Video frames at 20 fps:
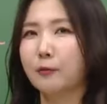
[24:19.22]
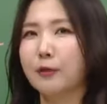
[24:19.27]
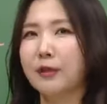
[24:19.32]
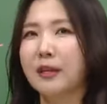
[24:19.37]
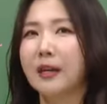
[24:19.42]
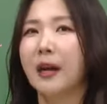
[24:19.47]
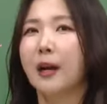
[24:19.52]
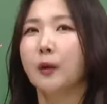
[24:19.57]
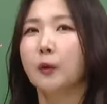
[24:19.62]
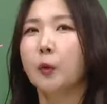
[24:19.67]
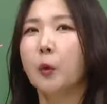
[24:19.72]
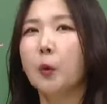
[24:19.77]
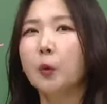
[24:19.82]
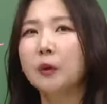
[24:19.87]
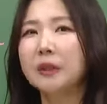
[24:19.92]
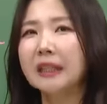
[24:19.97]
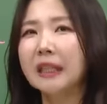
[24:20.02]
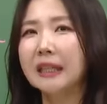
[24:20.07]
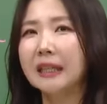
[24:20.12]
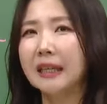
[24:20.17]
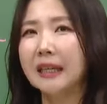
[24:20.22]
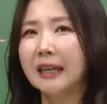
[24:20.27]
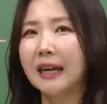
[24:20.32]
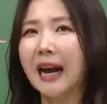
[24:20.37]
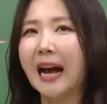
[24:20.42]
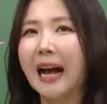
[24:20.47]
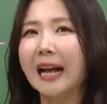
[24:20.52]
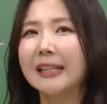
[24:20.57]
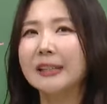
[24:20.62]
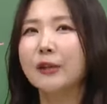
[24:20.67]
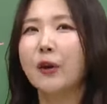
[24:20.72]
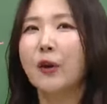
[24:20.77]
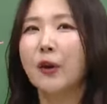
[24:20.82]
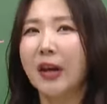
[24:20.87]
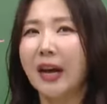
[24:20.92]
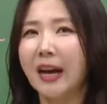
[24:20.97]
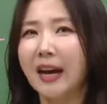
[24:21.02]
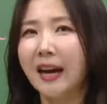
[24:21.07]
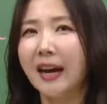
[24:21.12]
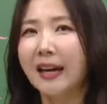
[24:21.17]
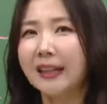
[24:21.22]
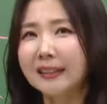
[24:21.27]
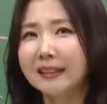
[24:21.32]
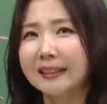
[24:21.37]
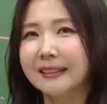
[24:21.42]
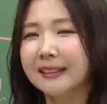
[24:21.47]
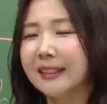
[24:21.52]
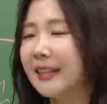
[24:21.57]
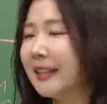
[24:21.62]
우리 독자가 가져야 하는